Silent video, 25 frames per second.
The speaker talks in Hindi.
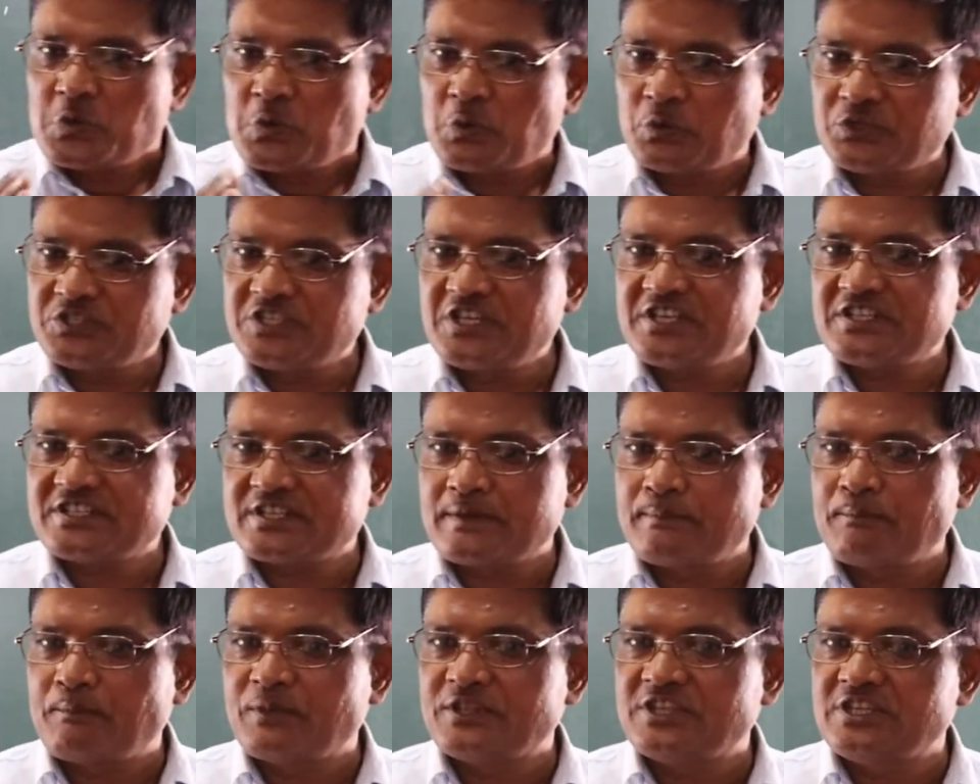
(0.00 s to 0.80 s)
उसी
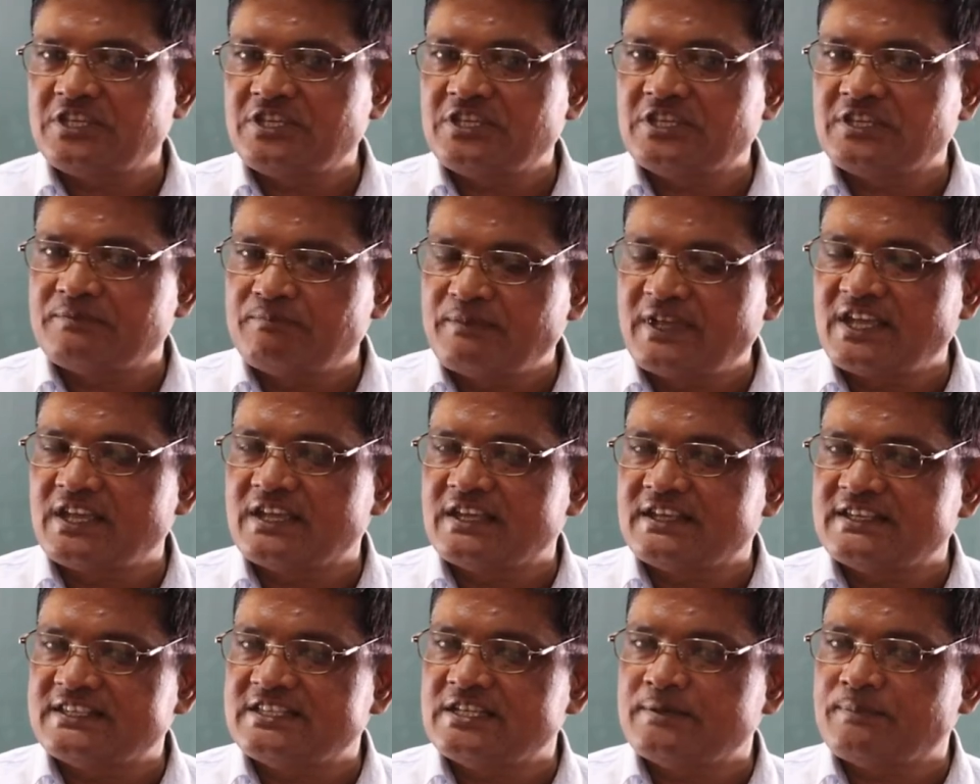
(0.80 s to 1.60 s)
संपत्ति में
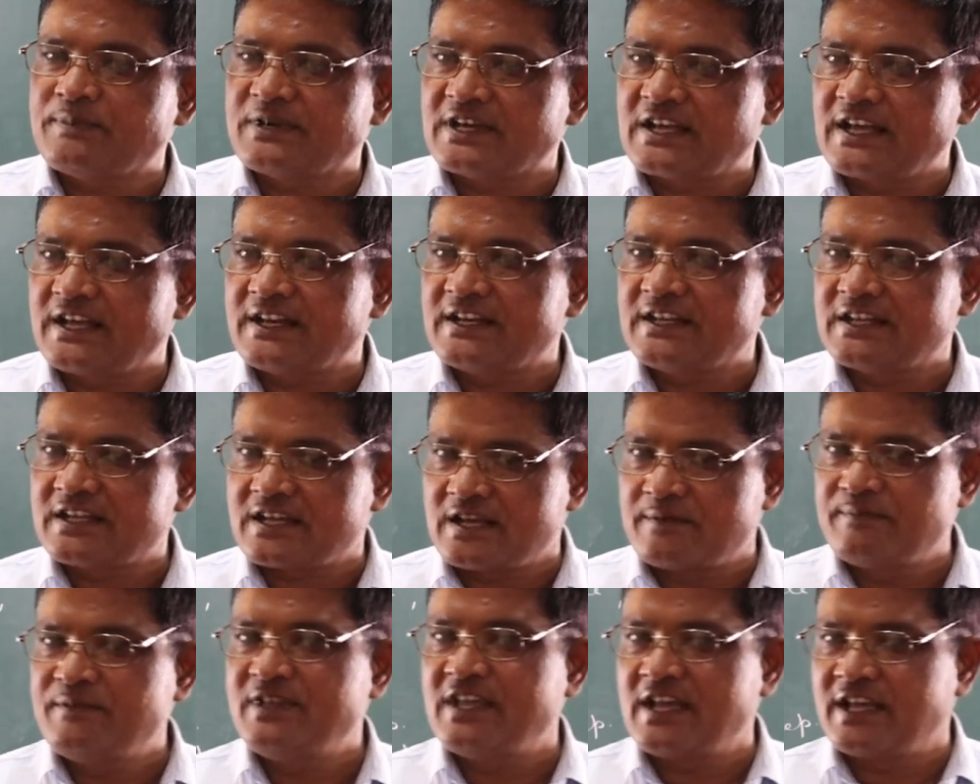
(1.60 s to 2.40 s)
किसी प्रकार की
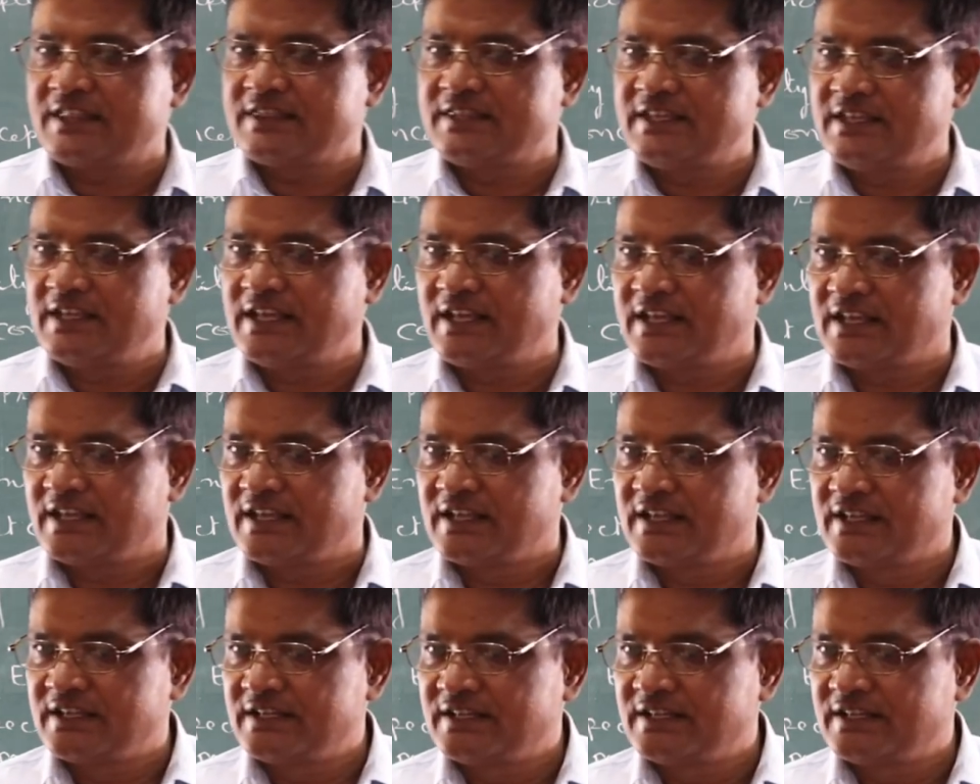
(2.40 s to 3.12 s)
कमी आती है